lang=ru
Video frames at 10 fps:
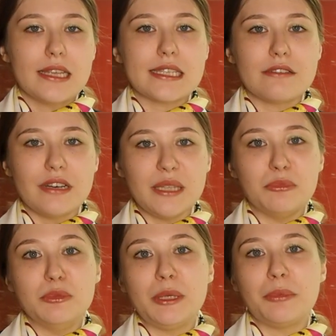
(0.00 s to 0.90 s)

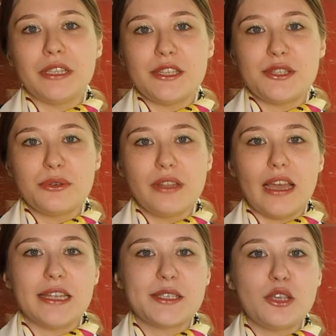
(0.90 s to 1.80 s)
Складень был
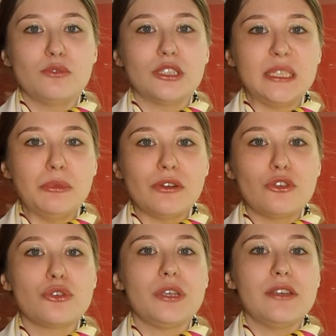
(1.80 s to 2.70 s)
преподнесен Алексею
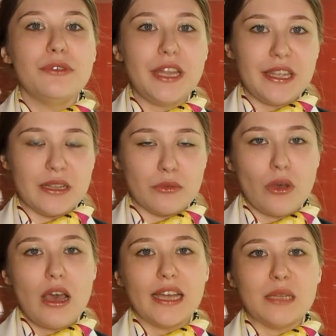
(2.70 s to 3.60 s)
Владимировичу
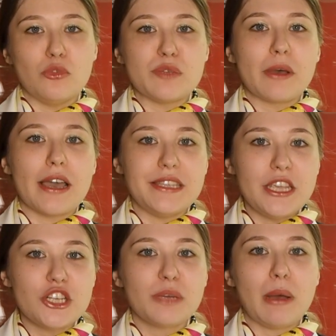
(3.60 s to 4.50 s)
Еврейнову, одному из
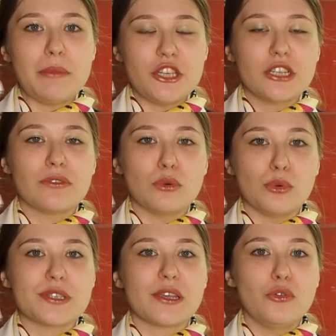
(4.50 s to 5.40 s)
богатейших помещиков
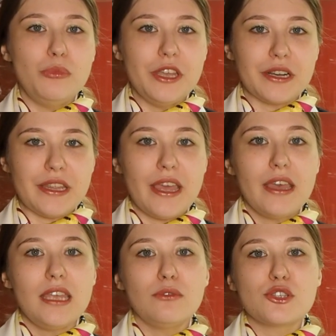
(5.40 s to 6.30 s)
Курской
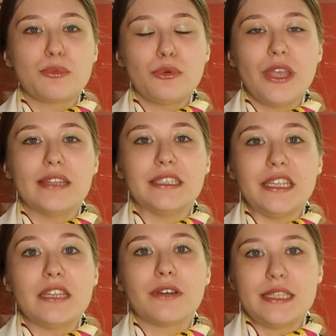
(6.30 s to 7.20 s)
губернии, и его супруге
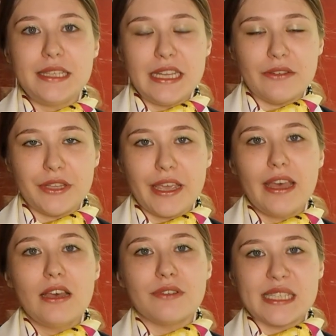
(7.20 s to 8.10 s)
Антонине Васильевне,